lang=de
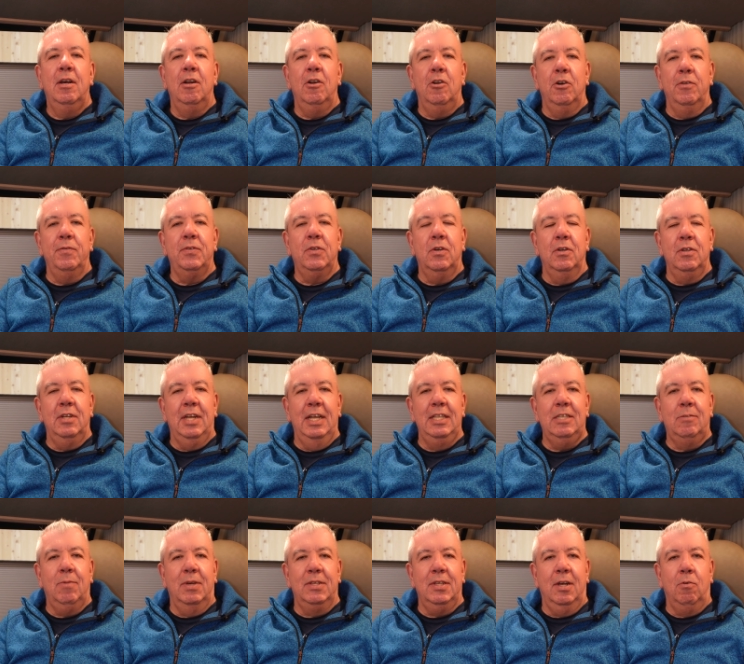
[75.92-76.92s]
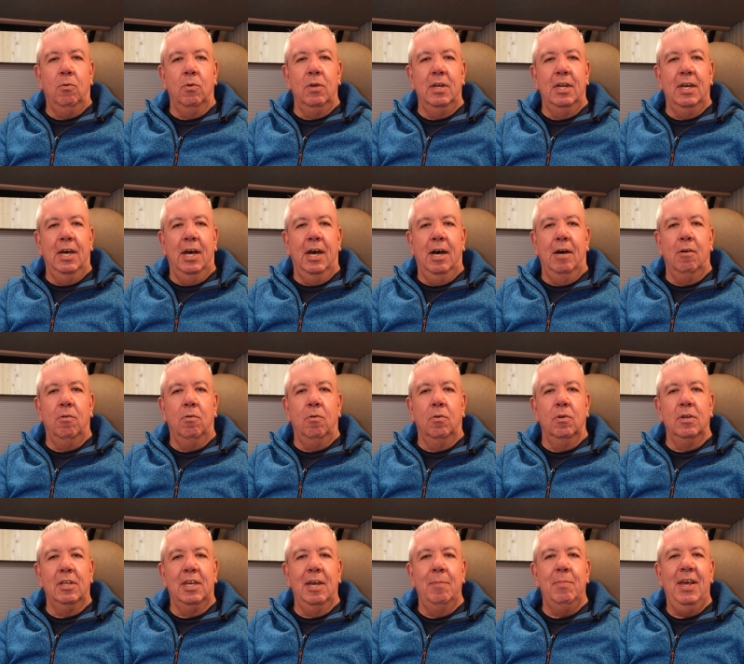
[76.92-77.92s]
läuft das Kondenswasser runter
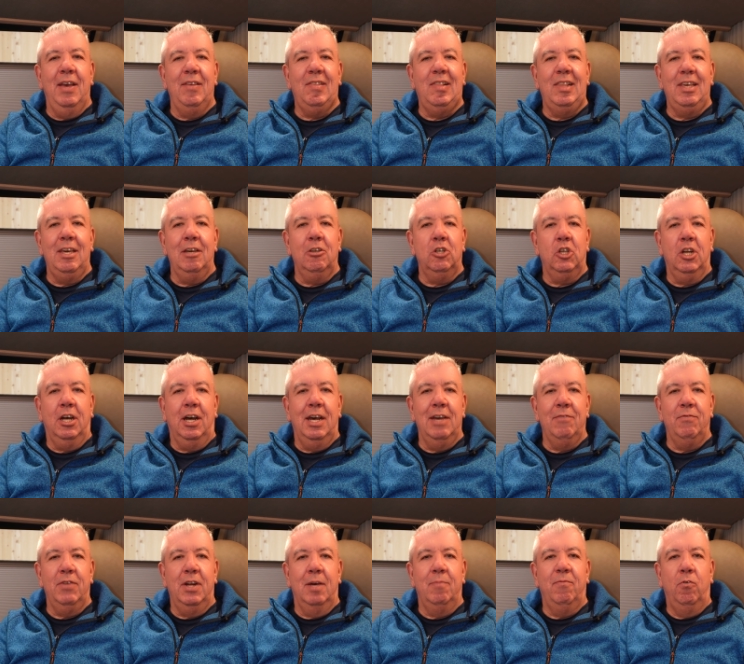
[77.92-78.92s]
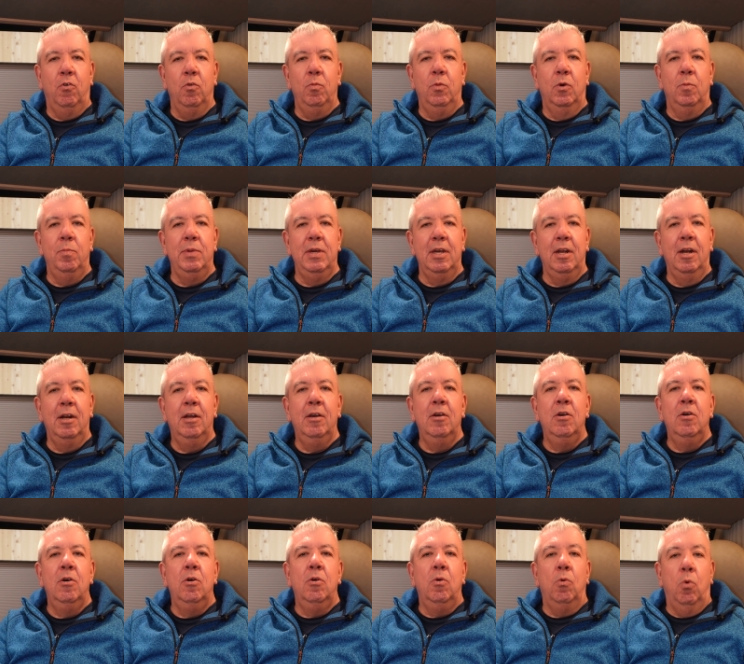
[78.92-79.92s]
und gibt hässliche Streifen am Wohnmobil.
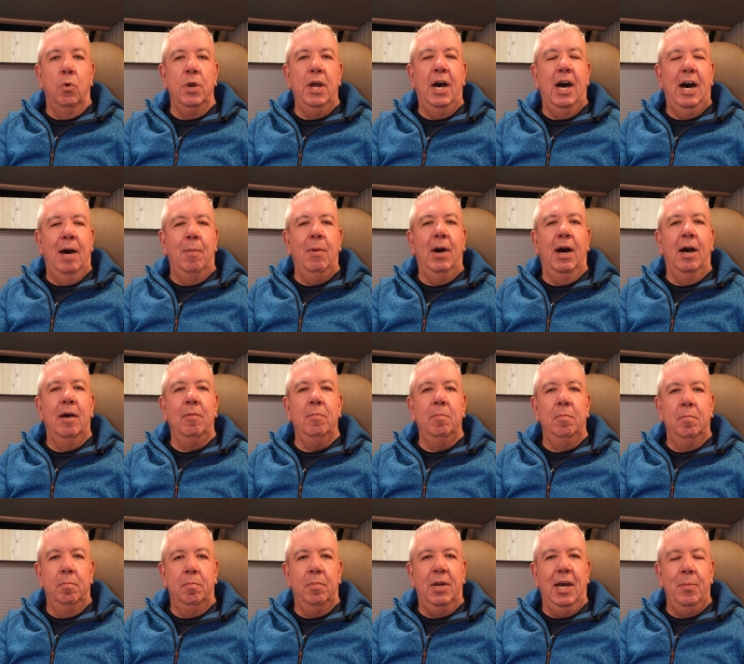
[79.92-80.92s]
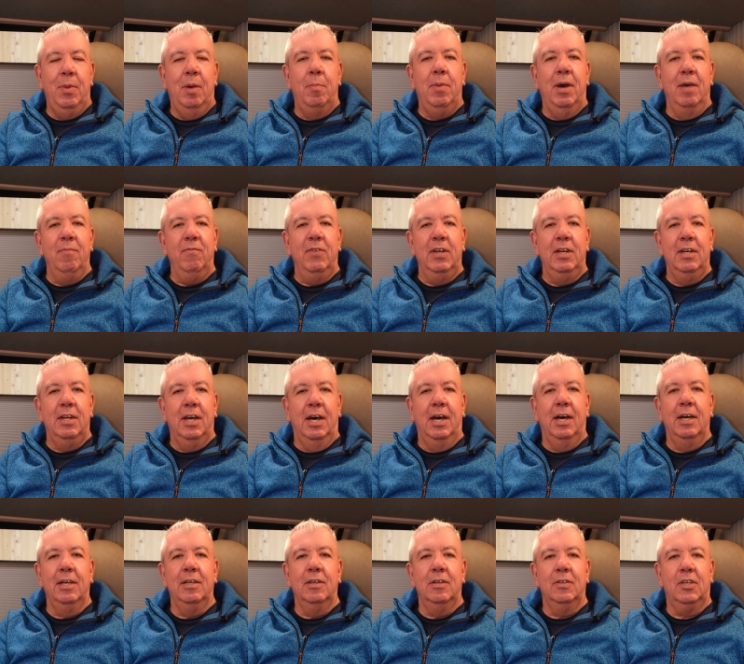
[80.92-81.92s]
Oder aber, bleiben wir beim
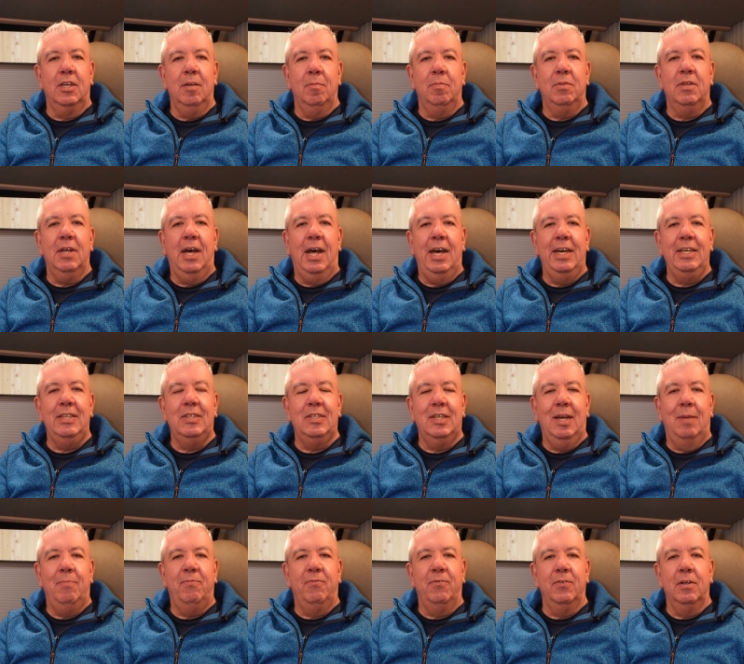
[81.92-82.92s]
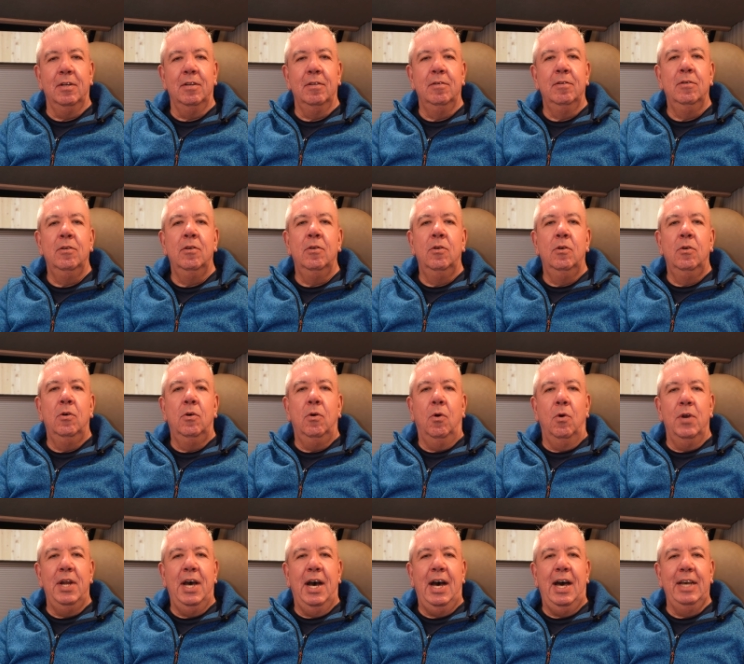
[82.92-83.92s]
Winter, es gibt Eiszapfen
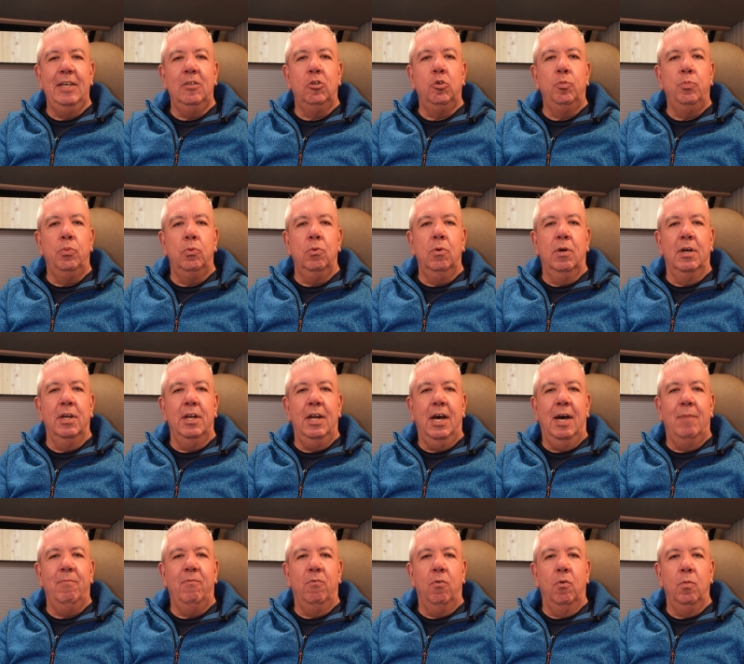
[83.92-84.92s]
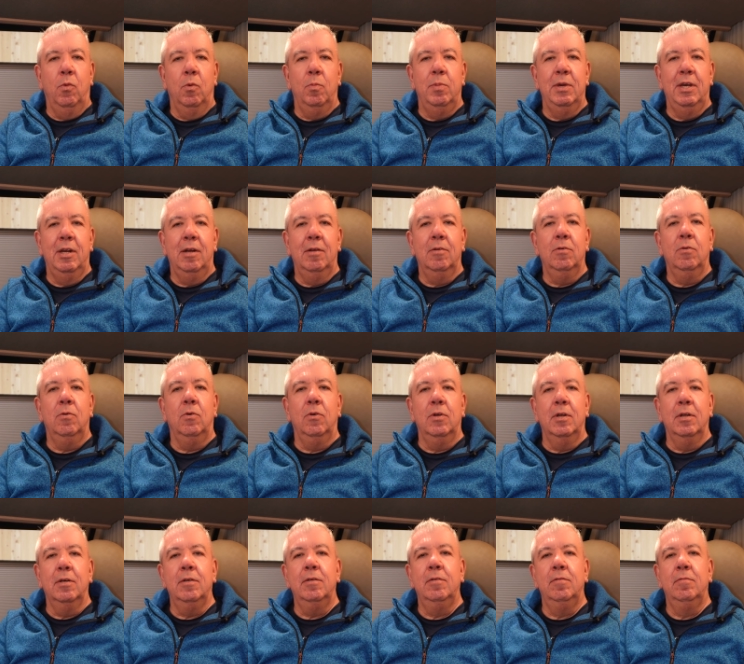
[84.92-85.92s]
oder Eisspuren am Wohnmobil.
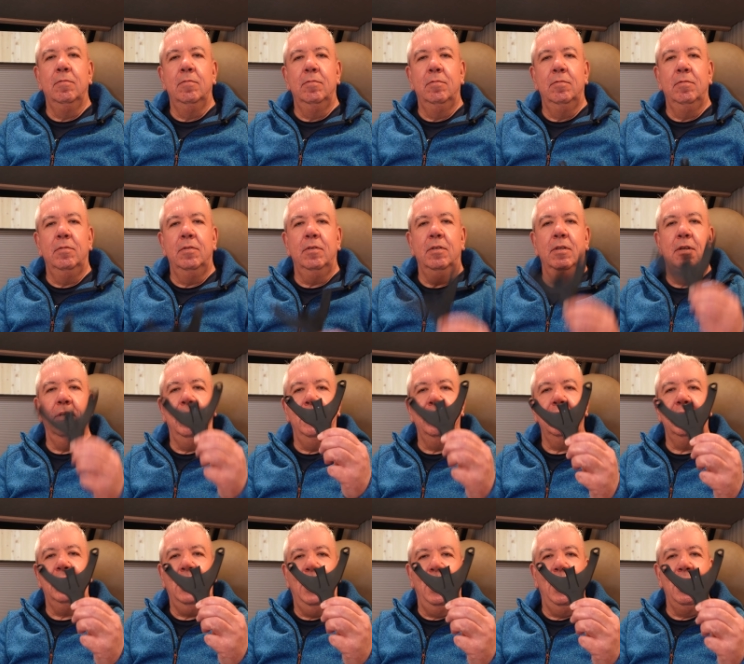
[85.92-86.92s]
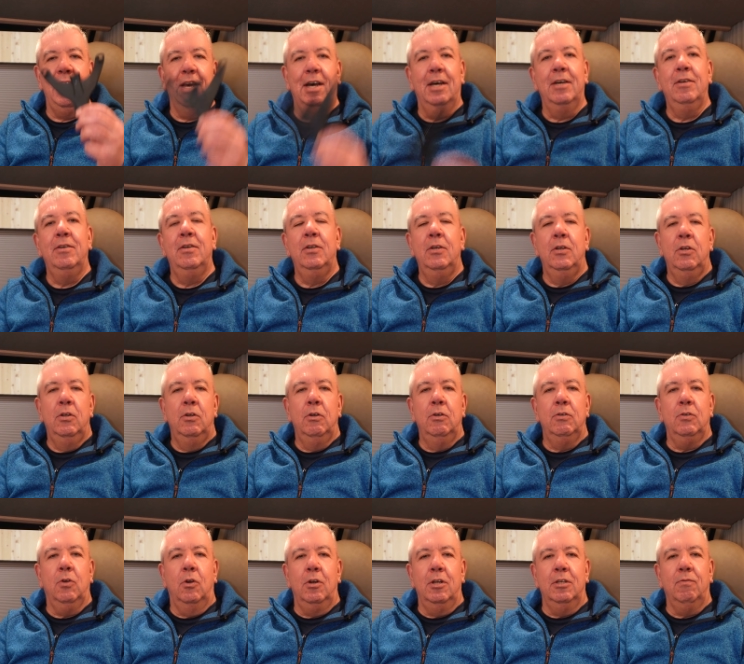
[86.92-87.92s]
Und das Teil hier
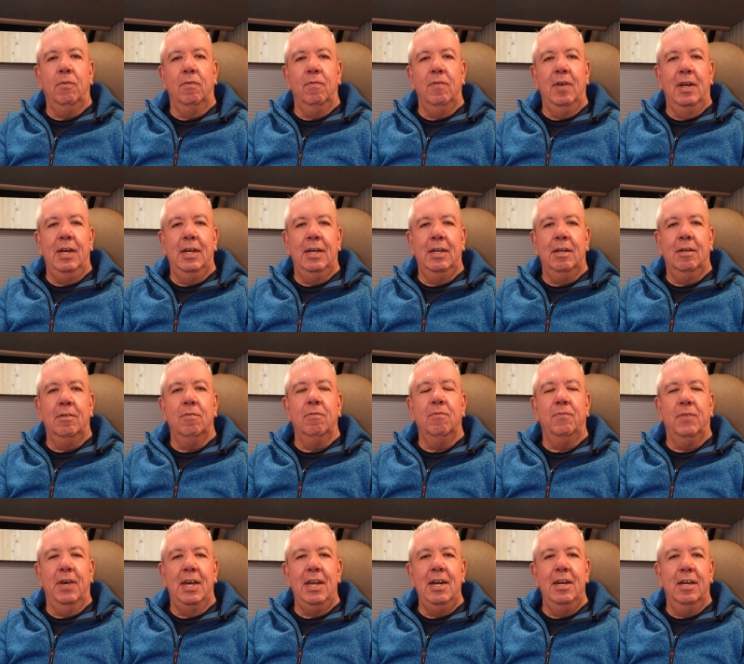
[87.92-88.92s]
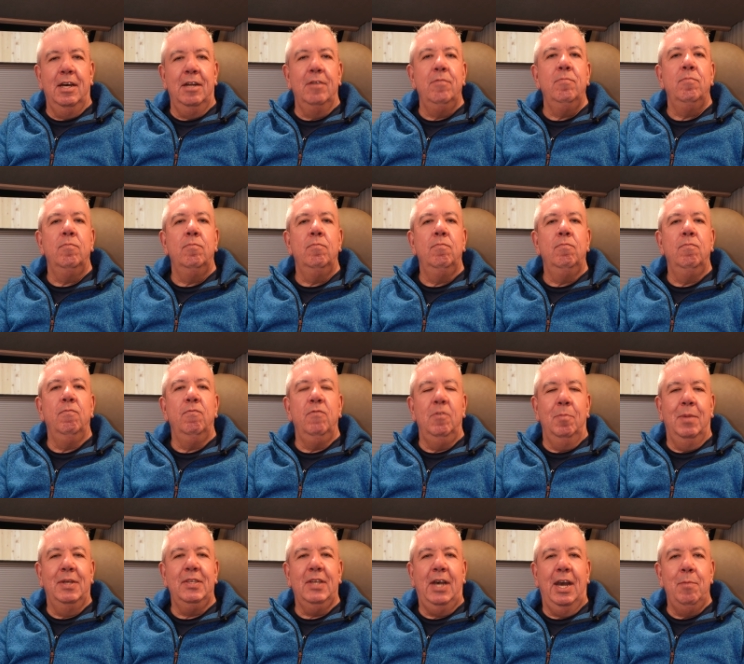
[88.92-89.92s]
soll das verhindern, wie
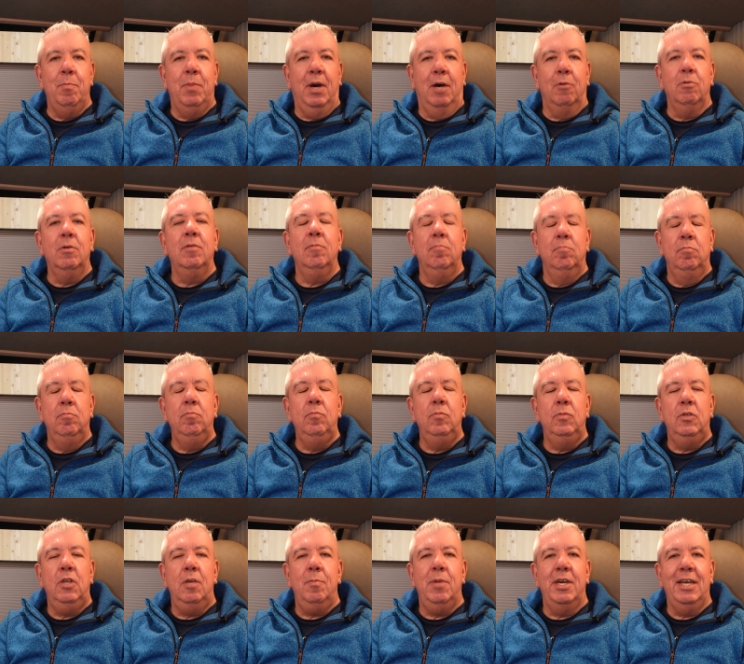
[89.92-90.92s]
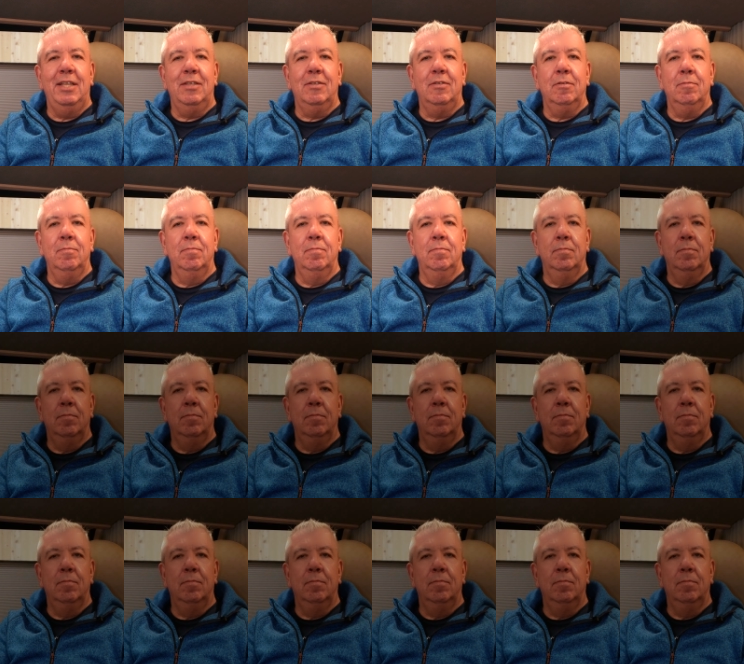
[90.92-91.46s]
wir es einbauen. Sehen wir jetzt.